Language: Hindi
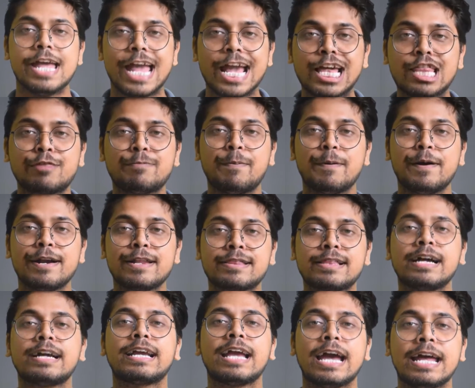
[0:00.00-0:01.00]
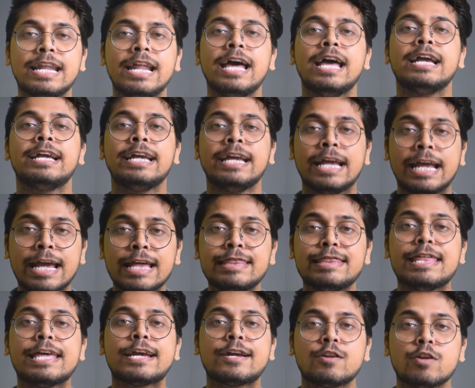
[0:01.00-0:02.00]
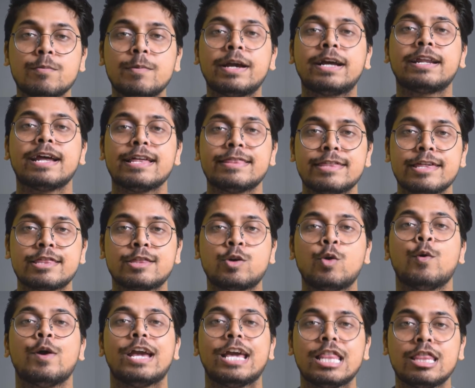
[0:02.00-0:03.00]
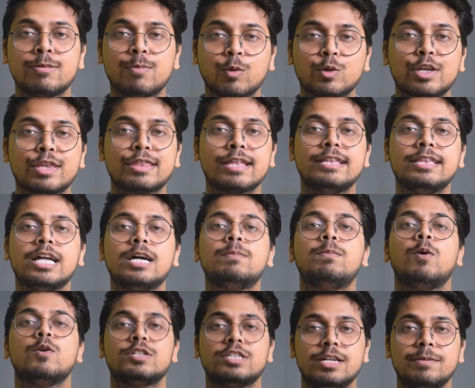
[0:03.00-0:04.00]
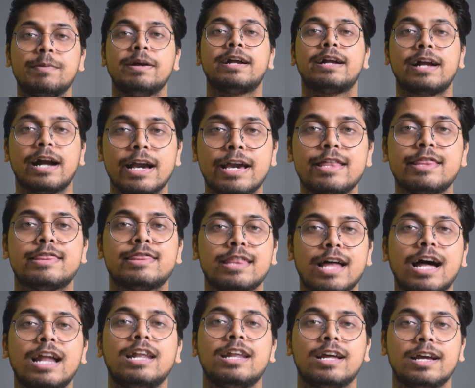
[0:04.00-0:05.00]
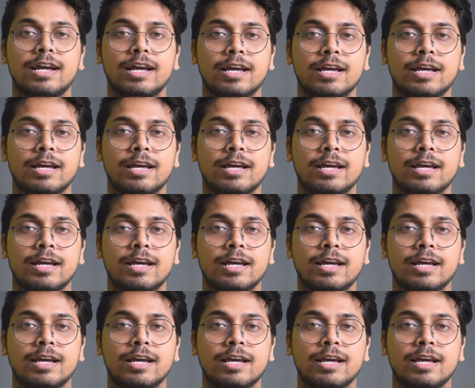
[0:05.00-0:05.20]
एक्सपर्ट्स का कहना है कि इस इकोनॉमिक क्राइसिस को इस पोजीशन तक पहुंचने में कई साल लगे